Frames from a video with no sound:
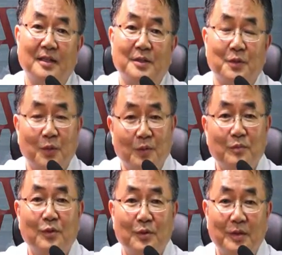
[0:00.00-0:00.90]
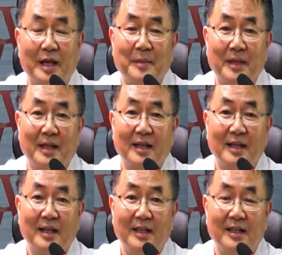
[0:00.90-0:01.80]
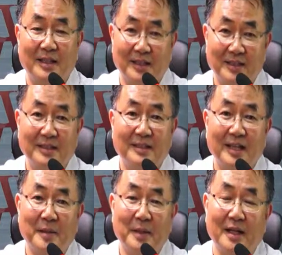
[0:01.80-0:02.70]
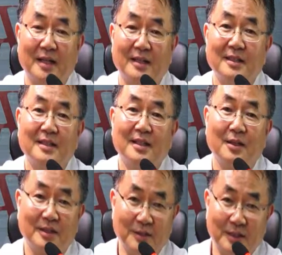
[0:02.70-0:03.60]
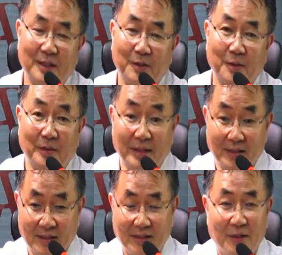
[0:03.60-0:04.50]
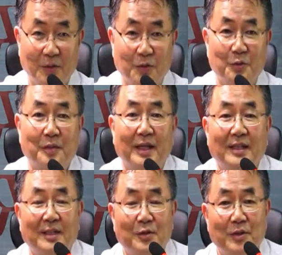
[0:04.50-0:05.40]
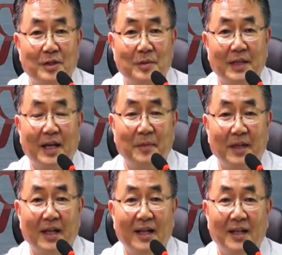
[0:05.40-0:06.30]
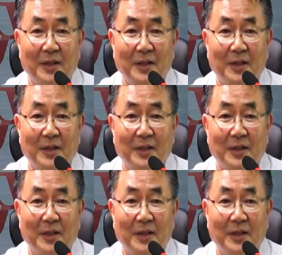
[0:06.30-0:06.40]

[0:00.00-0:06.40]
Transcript: 조금 무거운 카메라가 아, 큰 카메라를 들기 어려울 땐 노트북에 있는 USB 카메라,